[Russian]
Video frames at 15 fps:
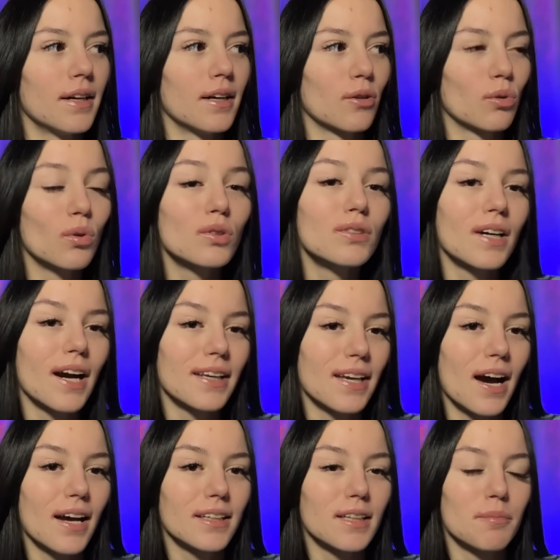кукла
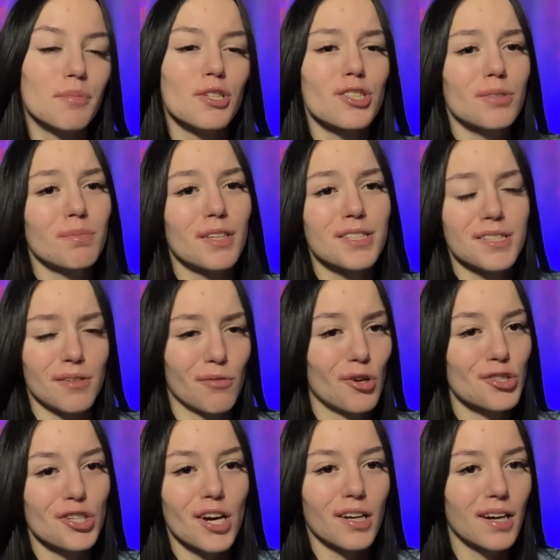Каяки пишет мне с того
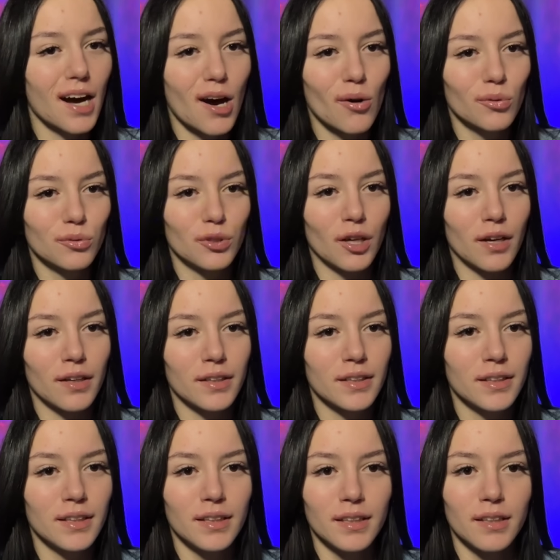же аккаунта,
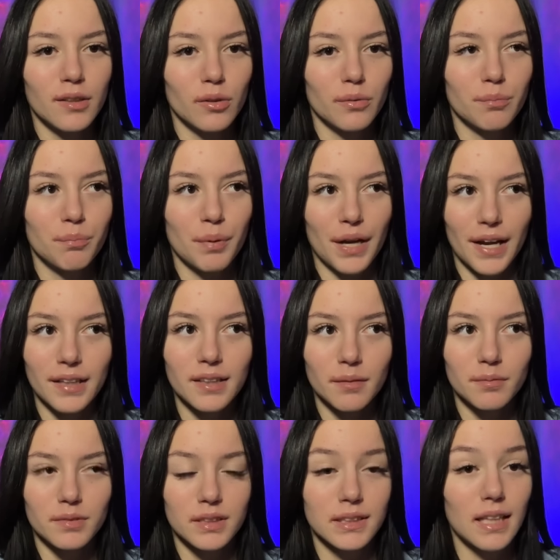и при
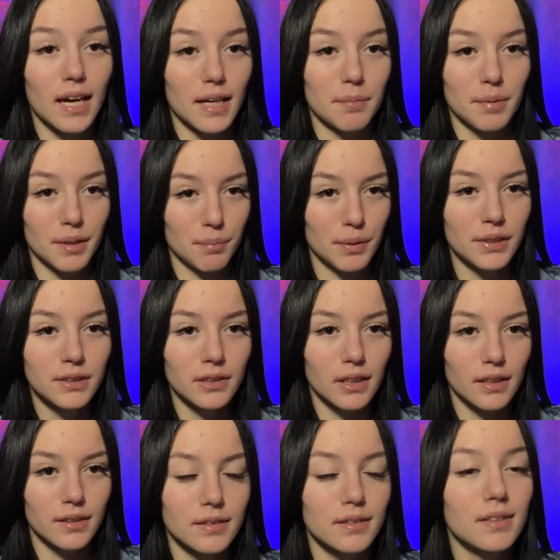этом старой
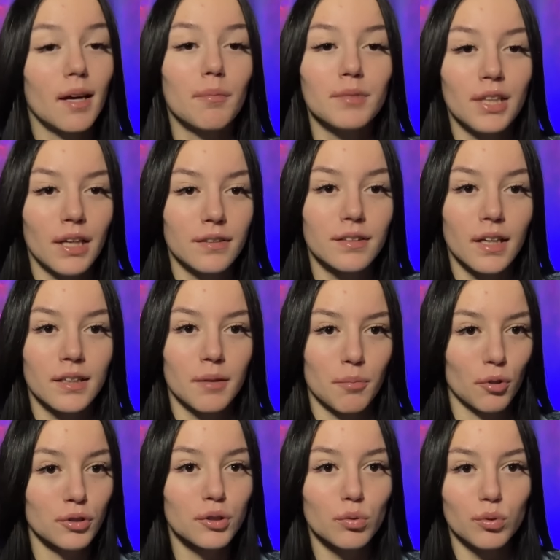переписки там нет, она
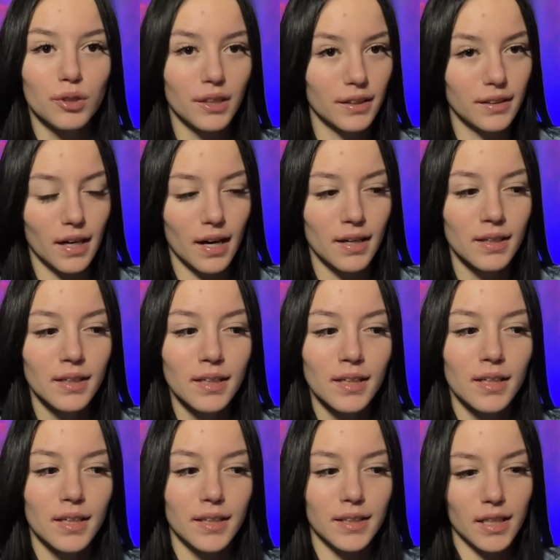просто удалена.
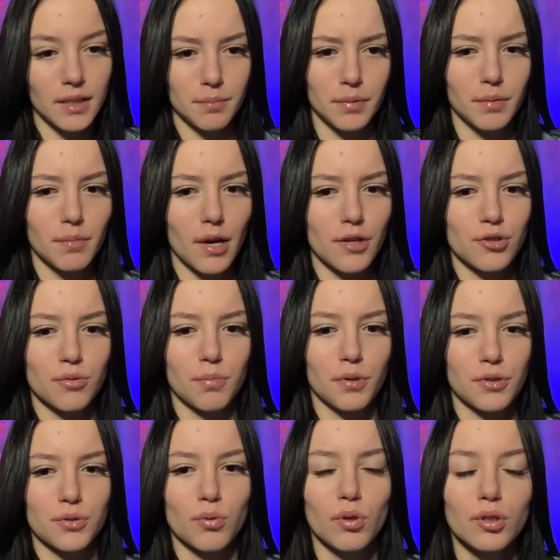Я не понимаю, что
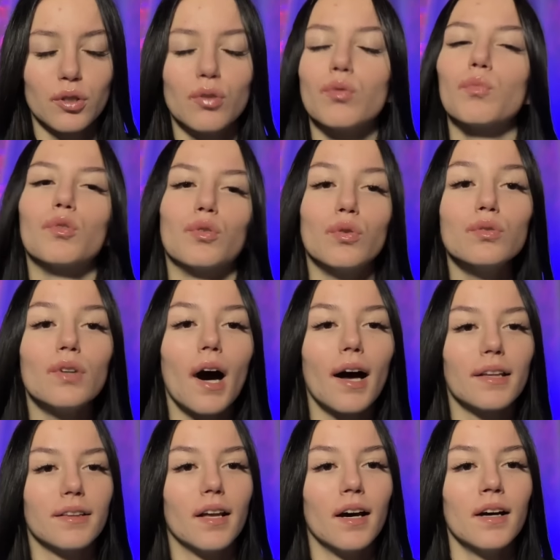происходит, думаю, ну
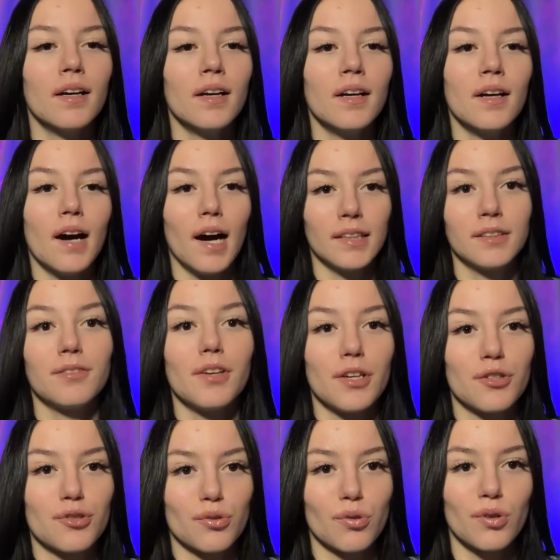ладно,
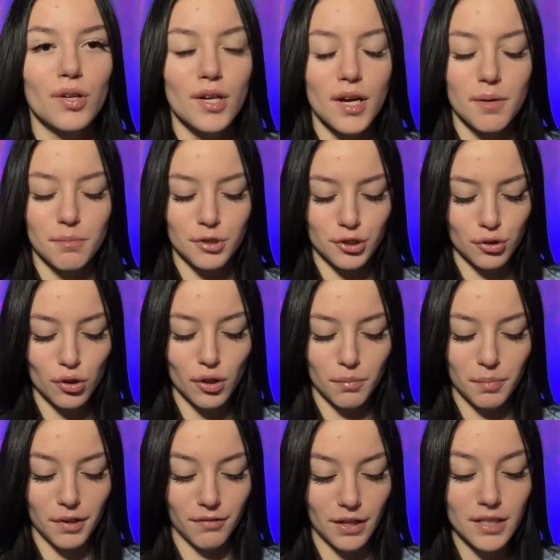отвечу. Пишу
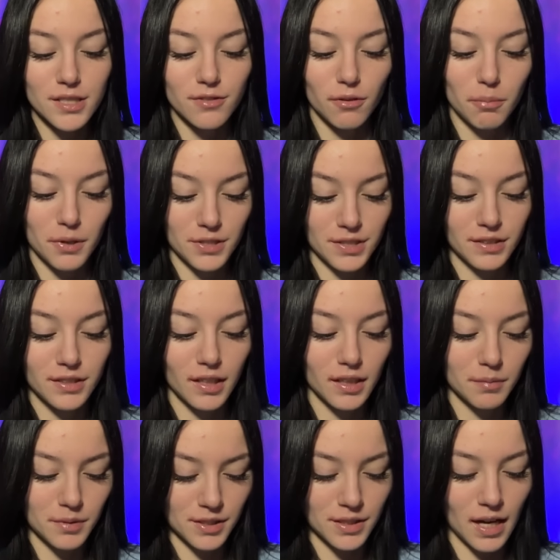«Привет» с
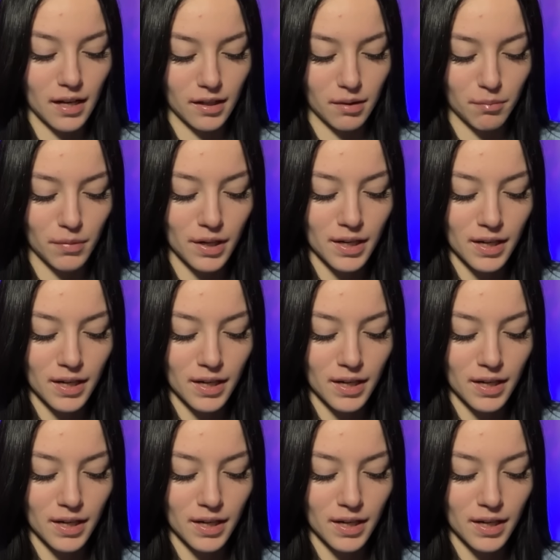вопросительным знаком